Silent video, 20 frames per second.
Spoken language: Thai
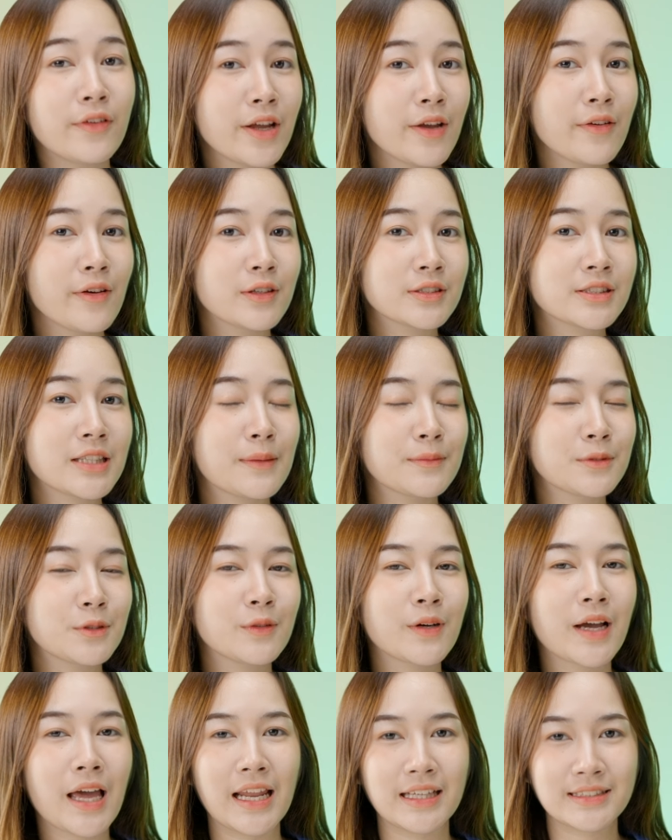รีวิว
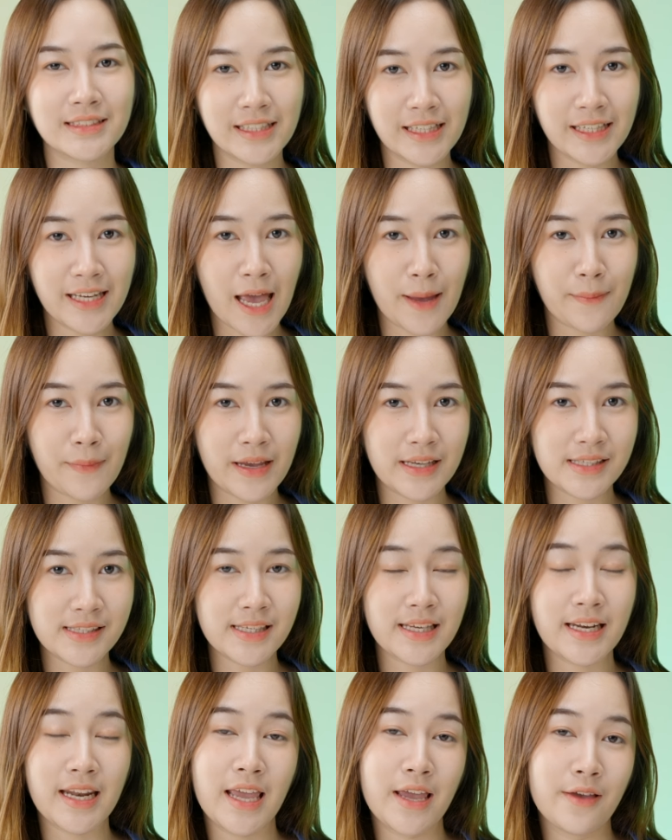Samsung Galaxy Tab
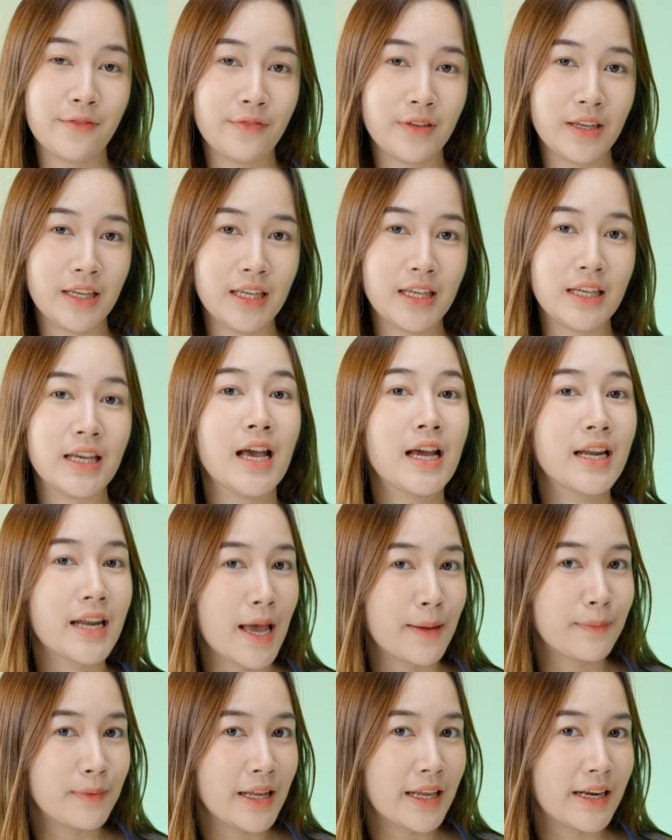S7 FE
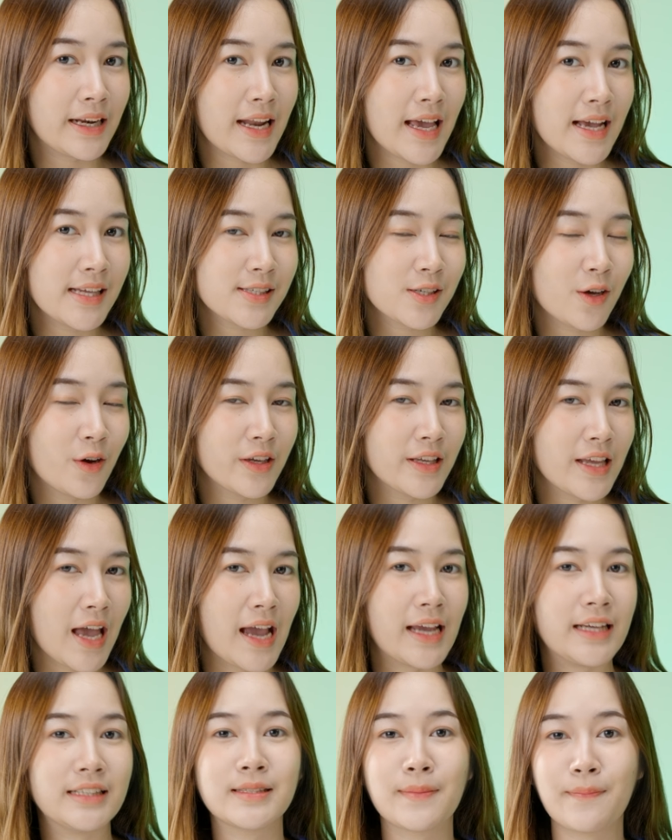แท็บเล็ตหน้าจอให
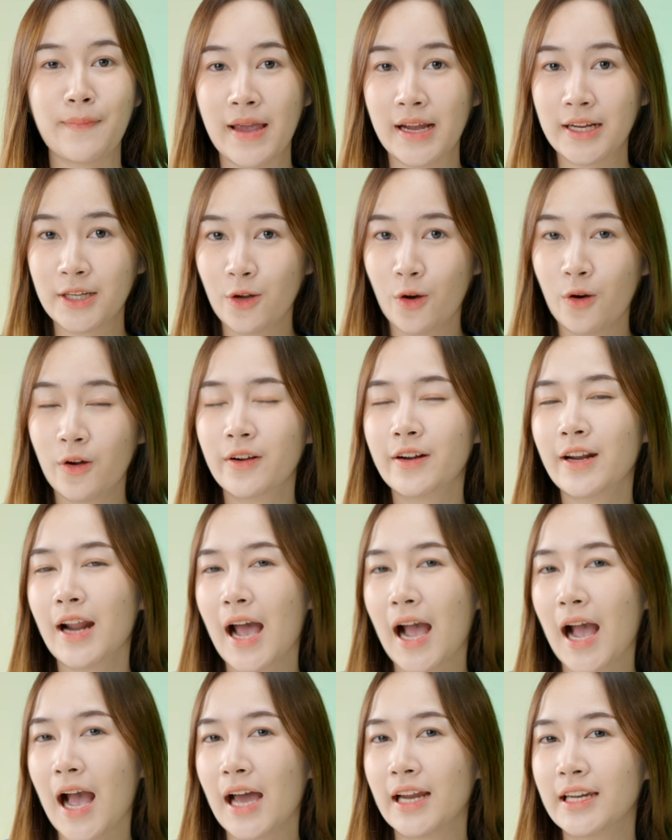ญ่ สเปคโดน
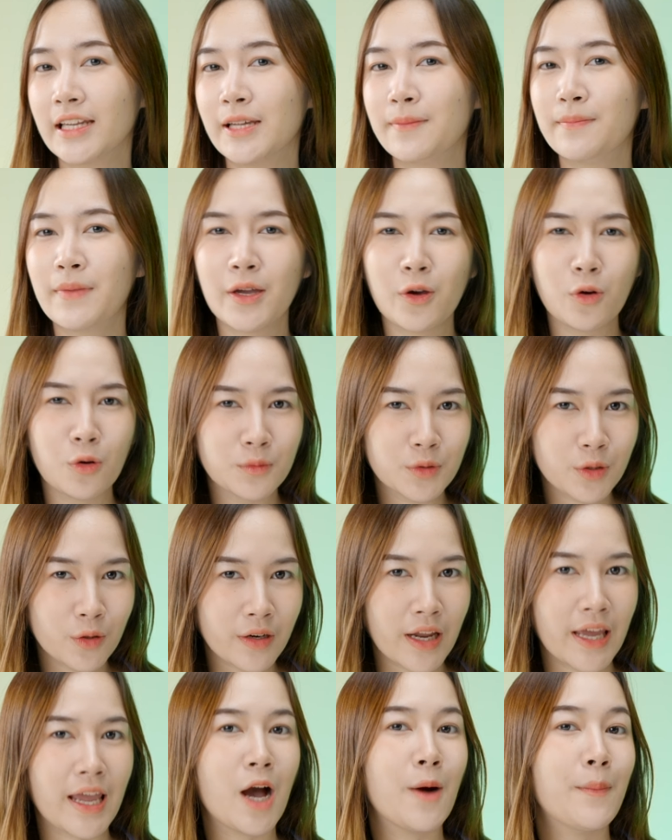ราคาดี ไม่คุ้มตร
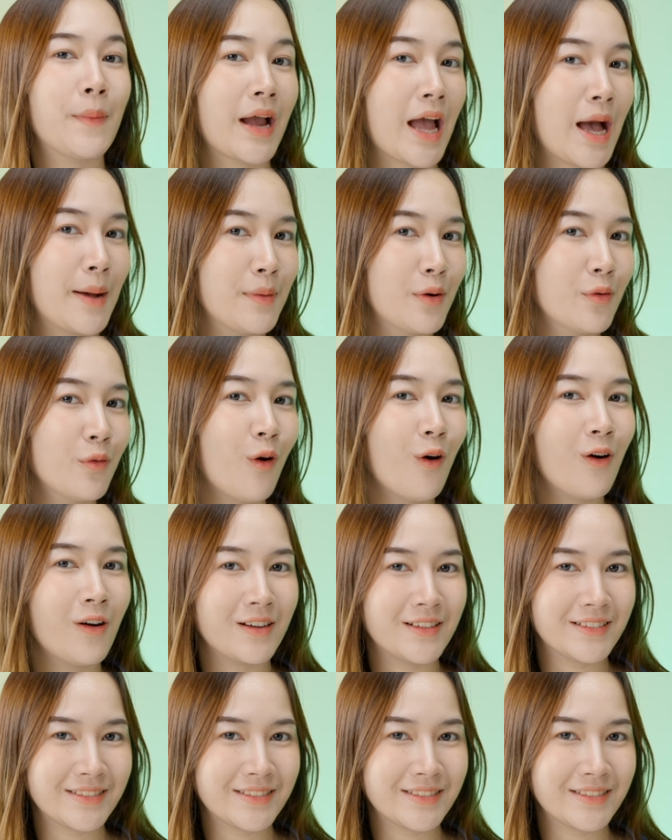งไหน เอาปากกามาวง